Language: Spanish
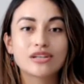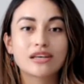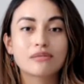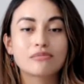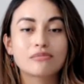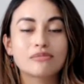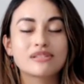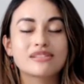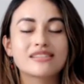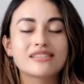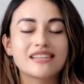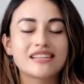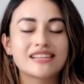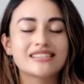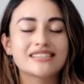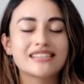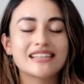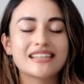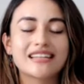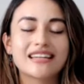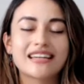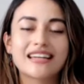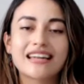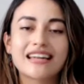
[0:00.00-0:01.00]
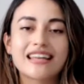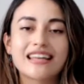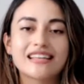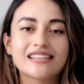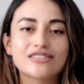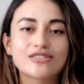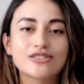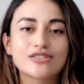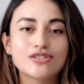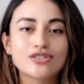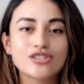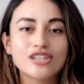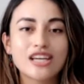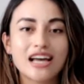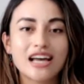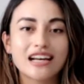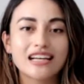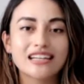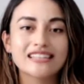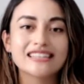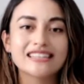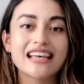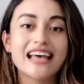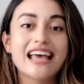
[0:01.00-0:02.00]
a que me sigas en redes
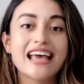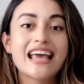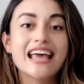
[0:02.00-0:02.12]
sociales.